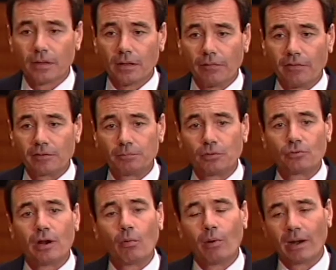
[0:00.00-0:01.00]
Después de
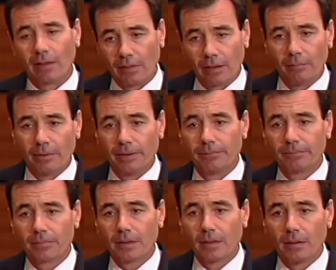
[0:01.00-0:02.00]
una huelga de hambre.
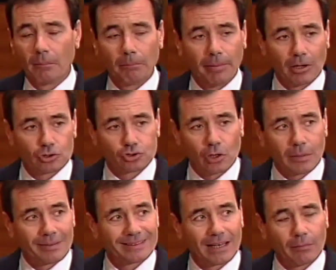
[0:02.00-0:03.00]
Pero eso
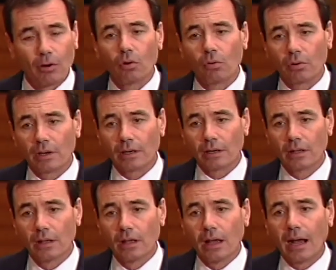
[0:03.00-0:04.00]
solamente le va a ocurrir
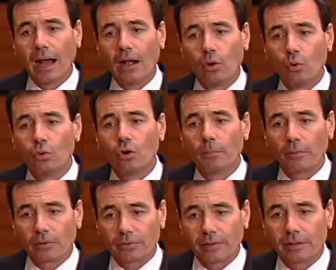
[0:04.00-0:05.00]
al
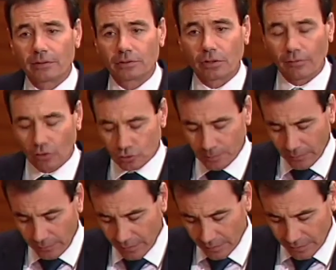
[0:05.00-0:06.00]
1% de los
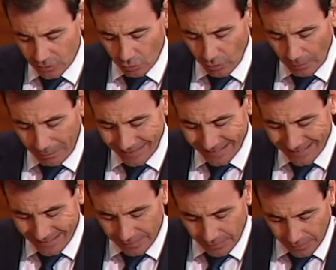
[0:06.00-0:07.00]
pacientes con
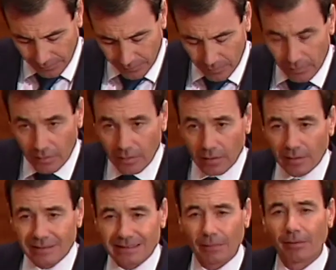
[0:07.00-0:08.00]
hepatitis C.
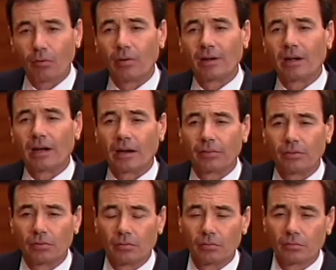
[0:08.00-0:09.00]
¿Sabe cuál es la
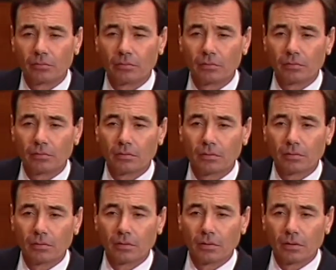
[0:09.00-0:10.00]
razón?
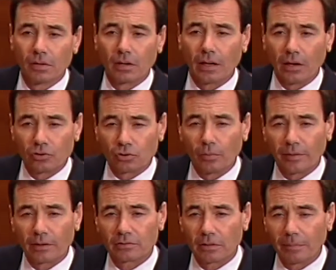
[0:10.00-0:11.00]
Que los
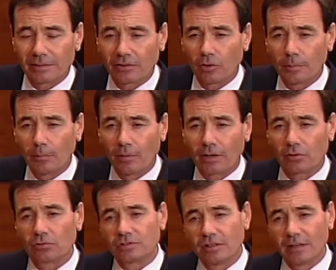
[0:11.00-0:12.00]
gobiernos del Partido Popular
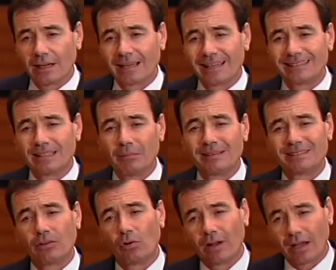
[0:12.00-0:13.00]
consideran que es
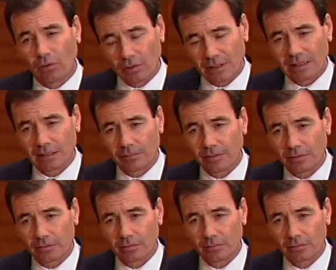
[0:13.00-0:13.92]
demasiado caro el tratamiento.